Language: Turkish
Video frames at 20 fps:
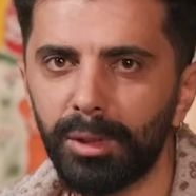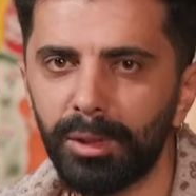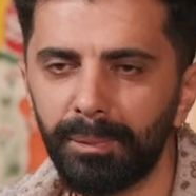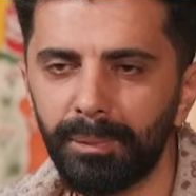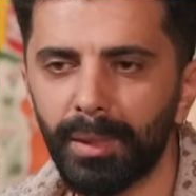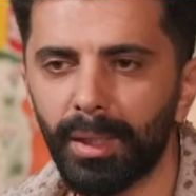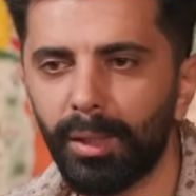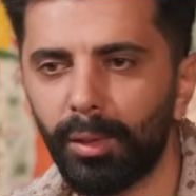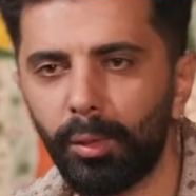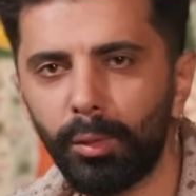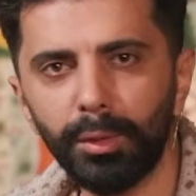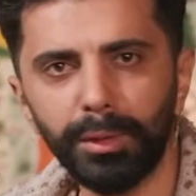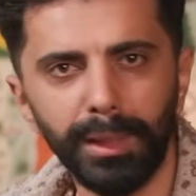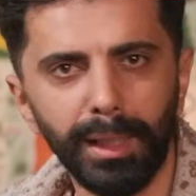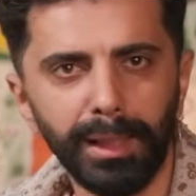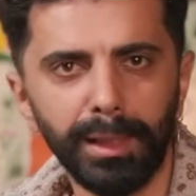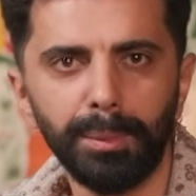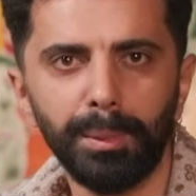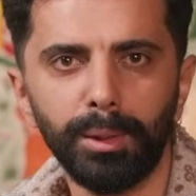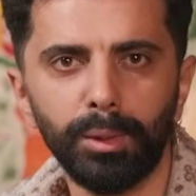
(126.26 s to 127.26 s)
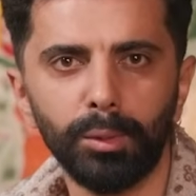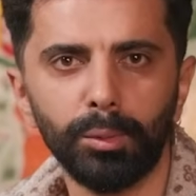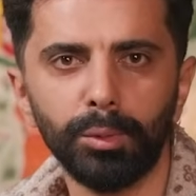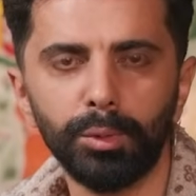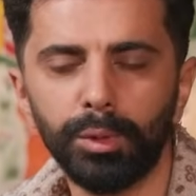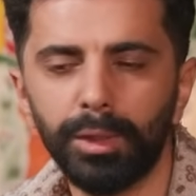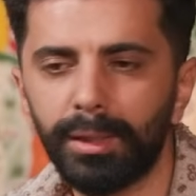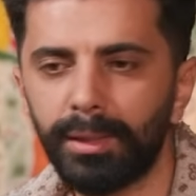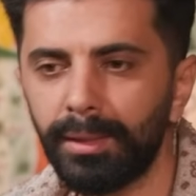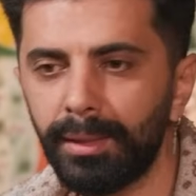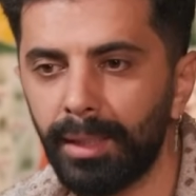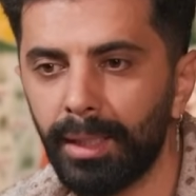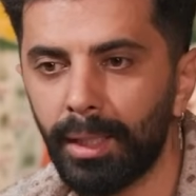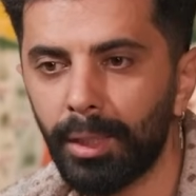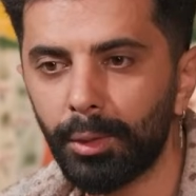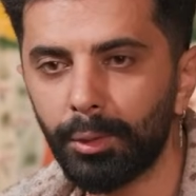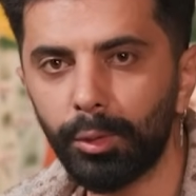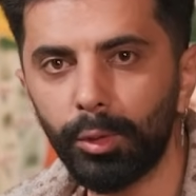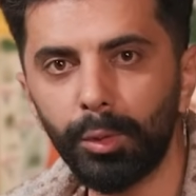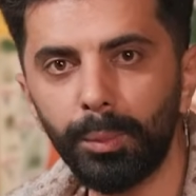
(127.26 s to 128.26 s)
için onu takip ediyordum sürekli.
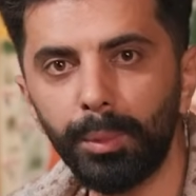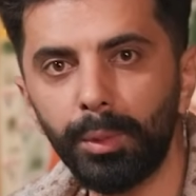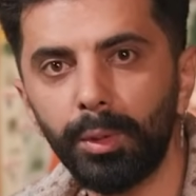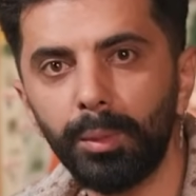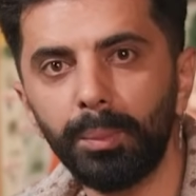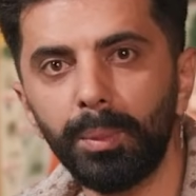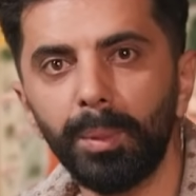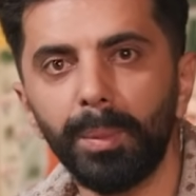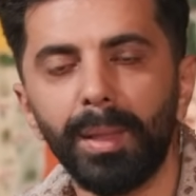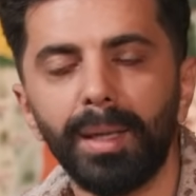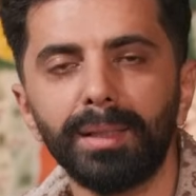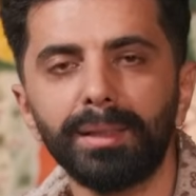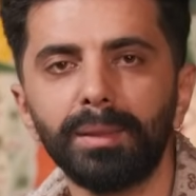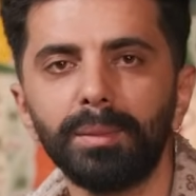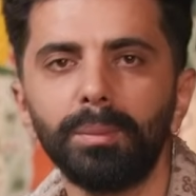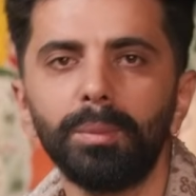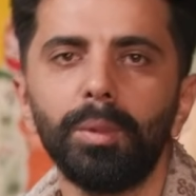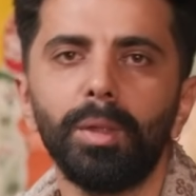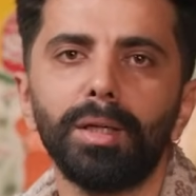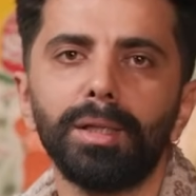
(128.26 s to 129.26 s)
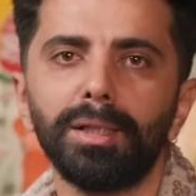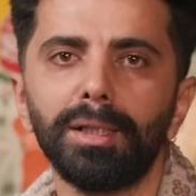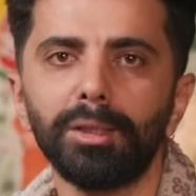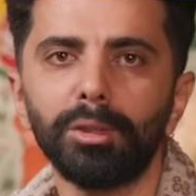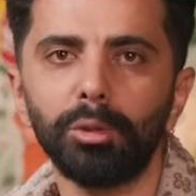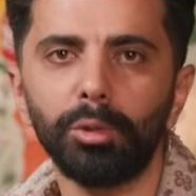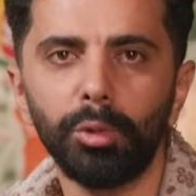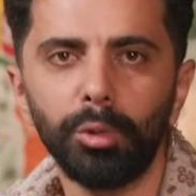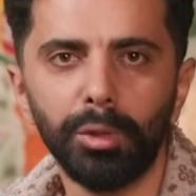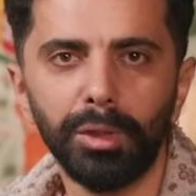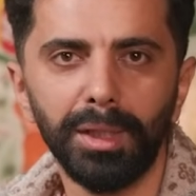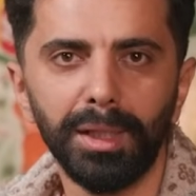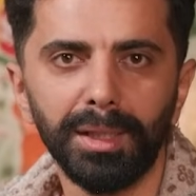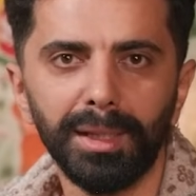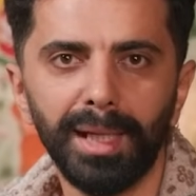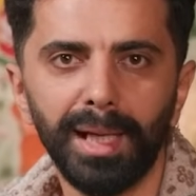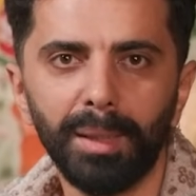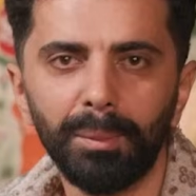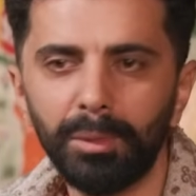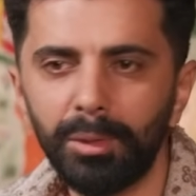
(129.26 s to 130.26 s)
Sonra bir gün bir baktım bu arkadaş Türkiye'ye
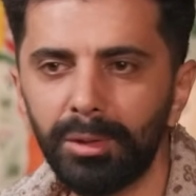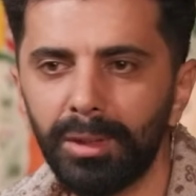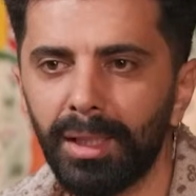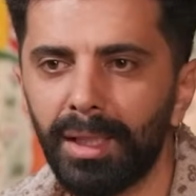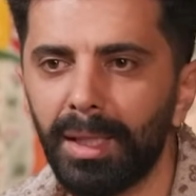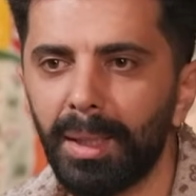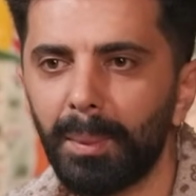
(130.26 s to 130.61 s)
gelmiş.